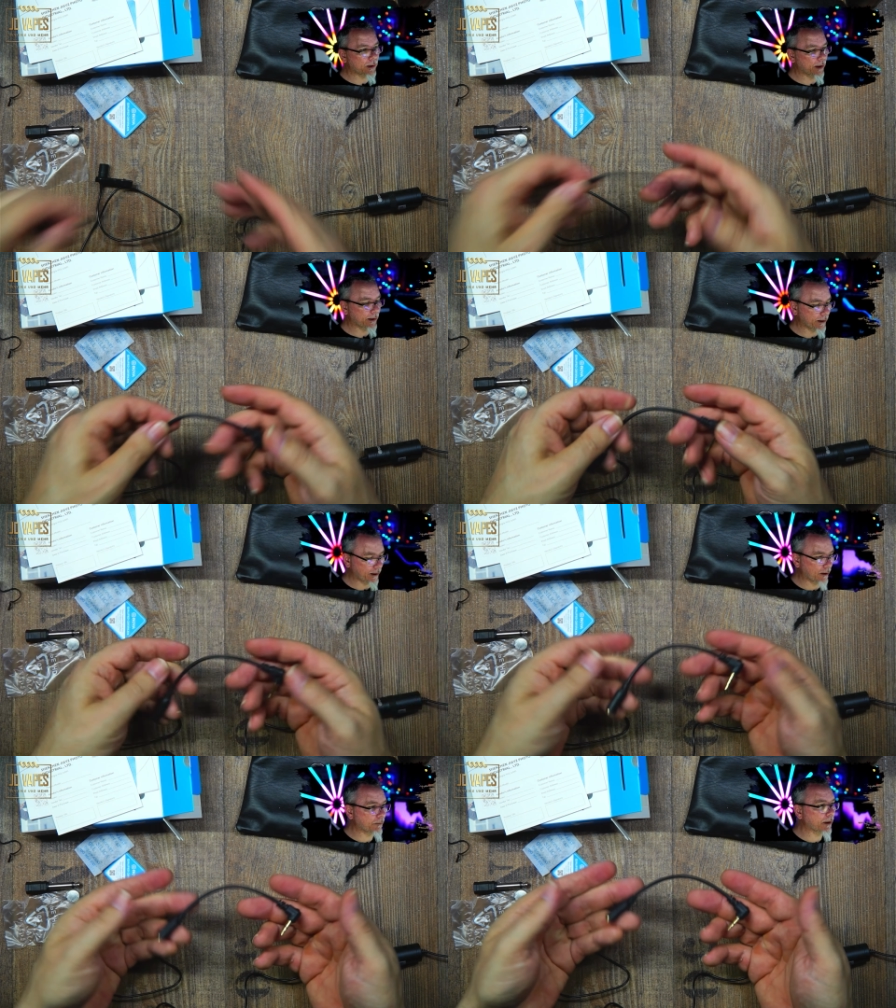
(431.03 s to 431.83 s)
Heißt,
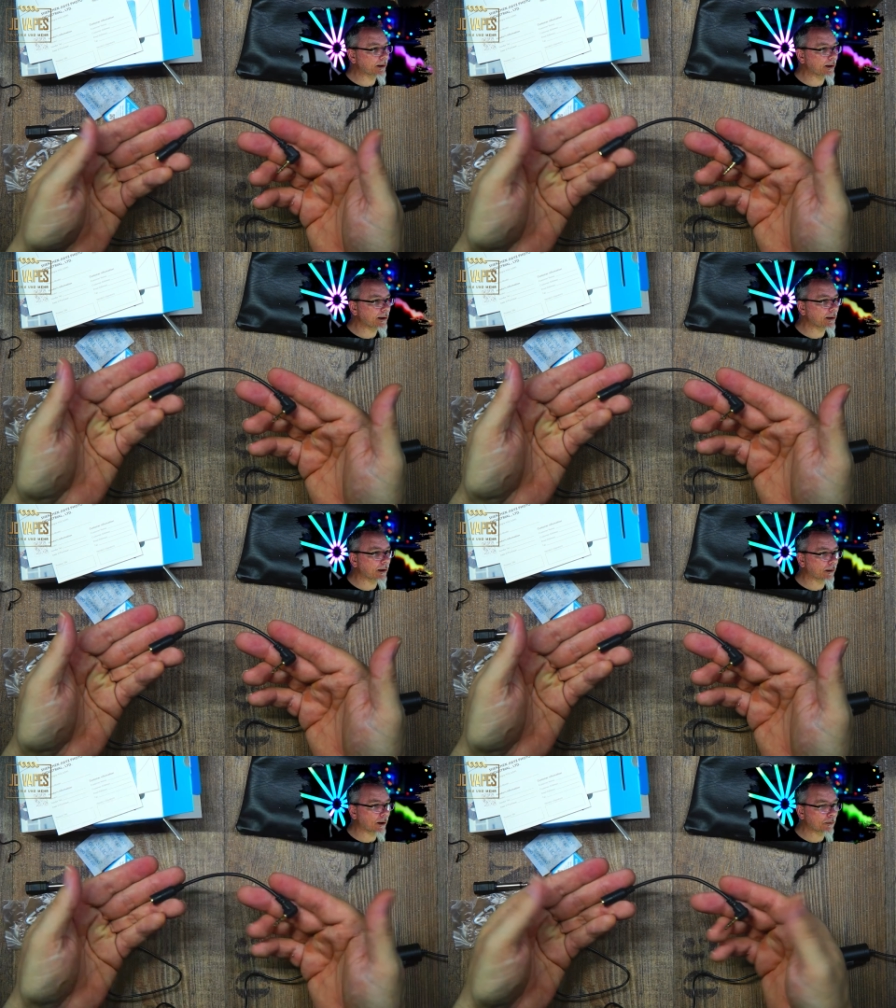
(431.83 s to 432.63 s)
ich nehme jetzt
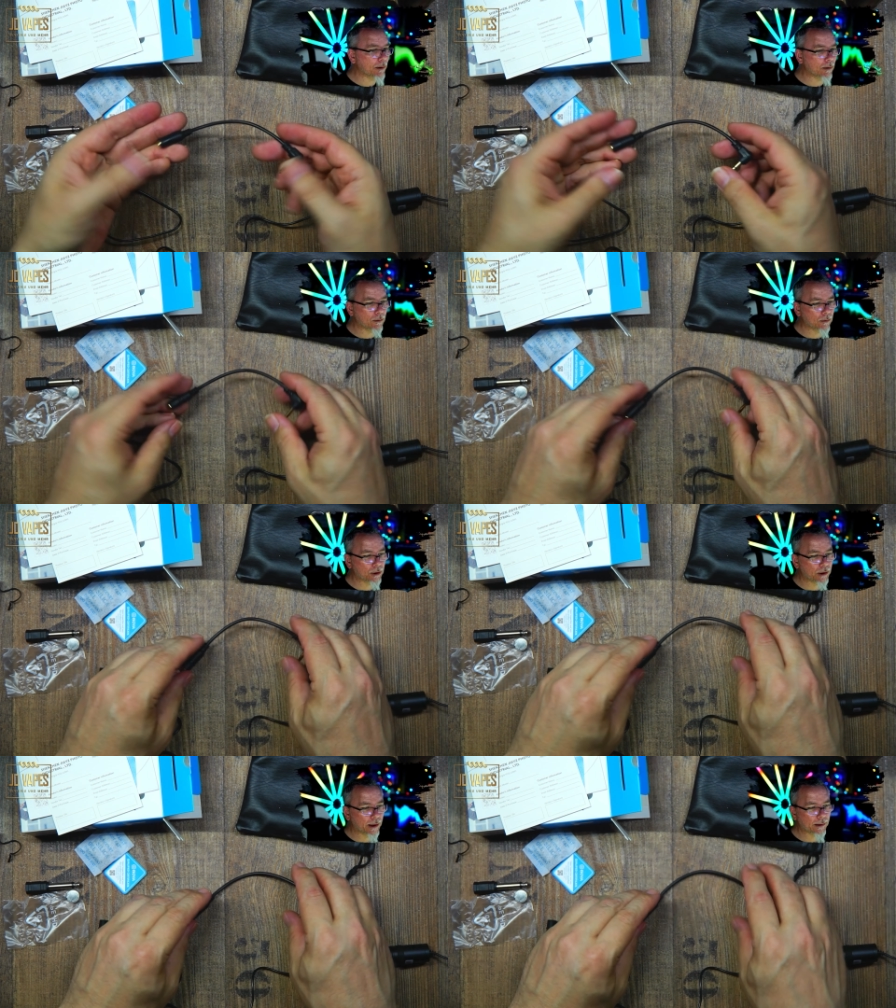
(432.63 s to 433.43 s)
diesen Adapter
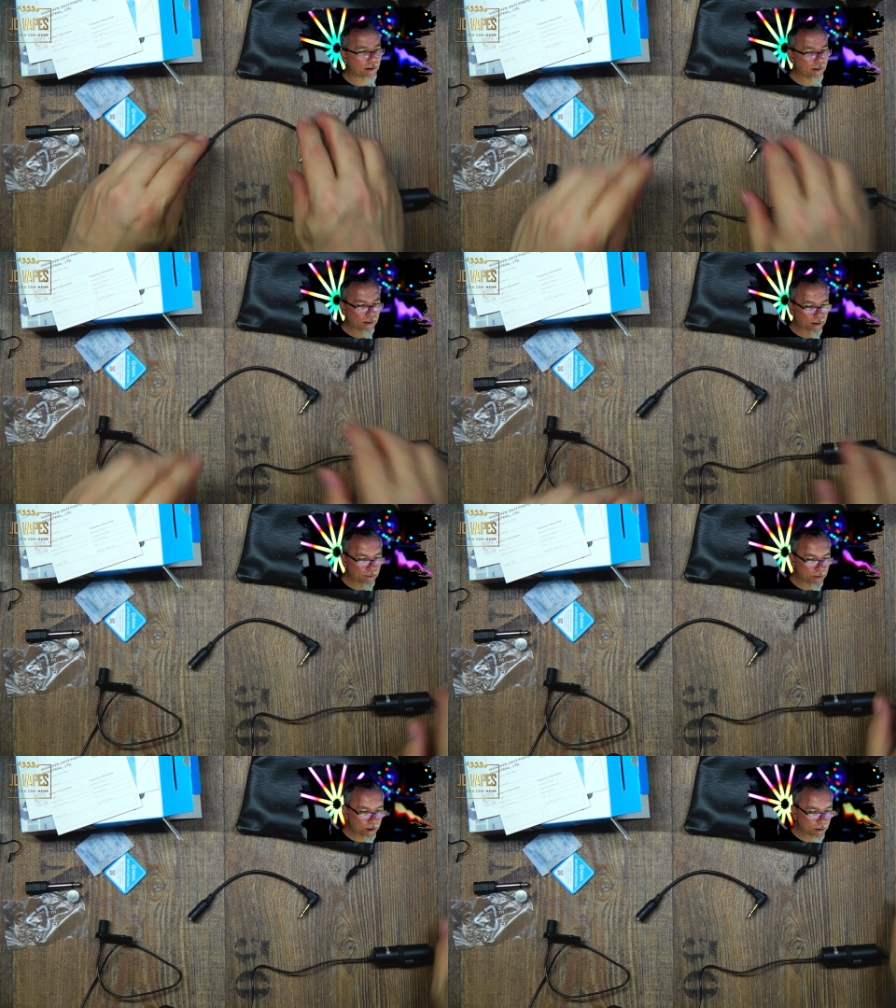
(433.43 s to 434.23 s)
und stecke den
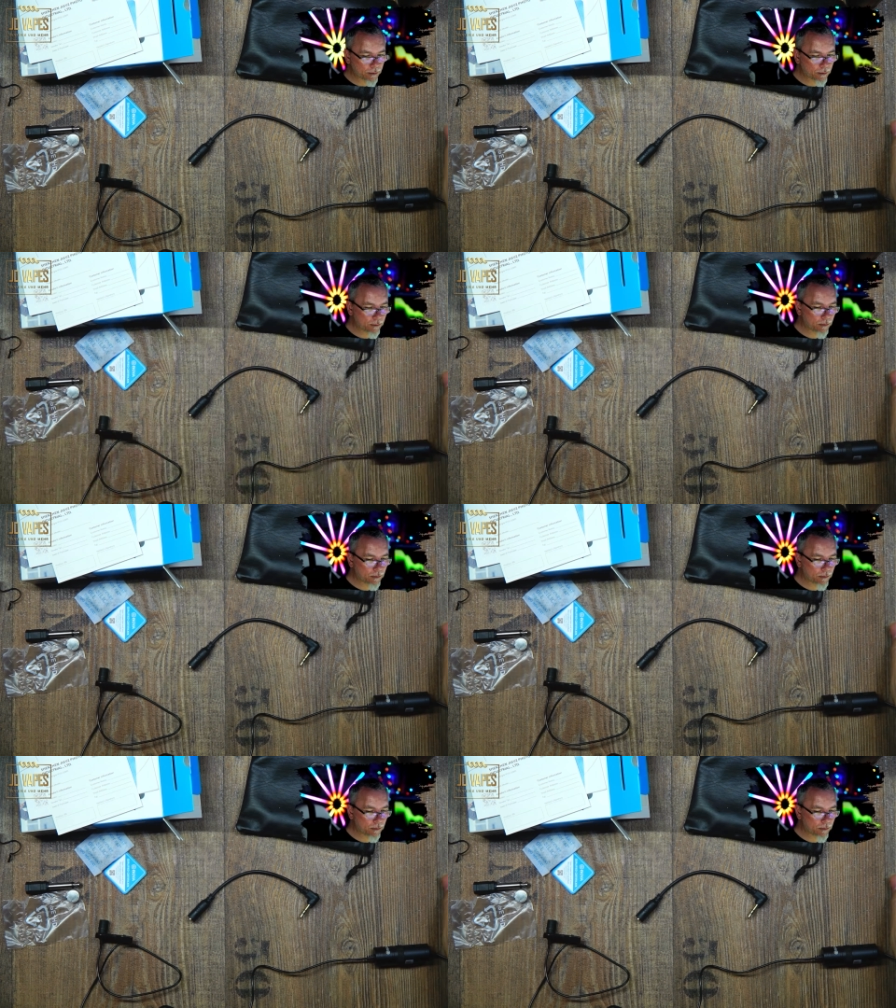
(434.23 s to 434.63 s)
dazwischen.